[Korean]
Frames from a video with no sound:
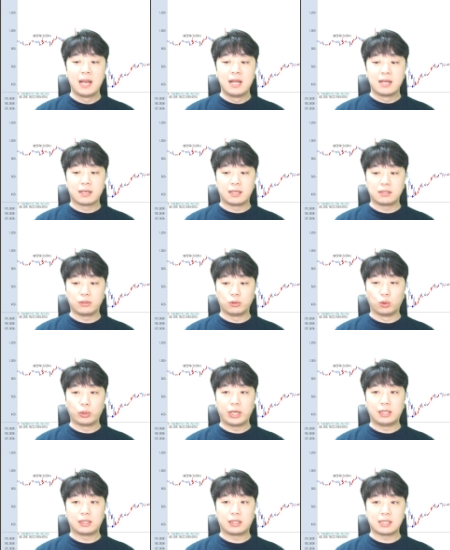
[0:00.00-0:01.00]
그래서
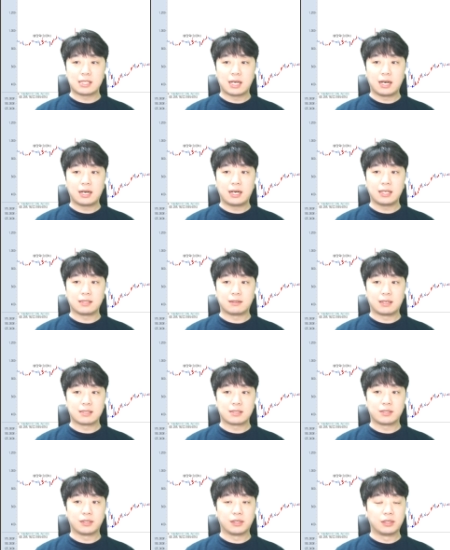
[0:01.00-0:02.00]
요게 이렇게 상한가에
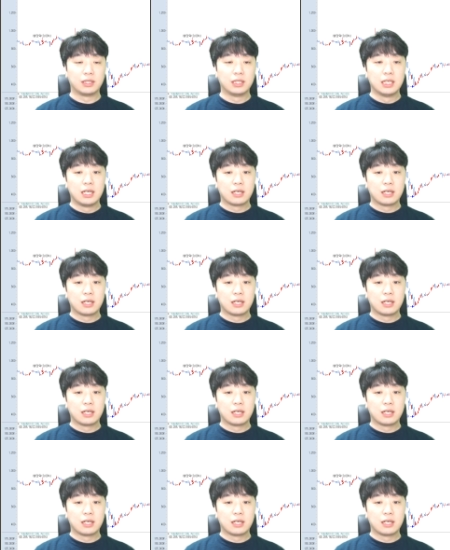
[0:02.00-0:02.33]
들어갔어요.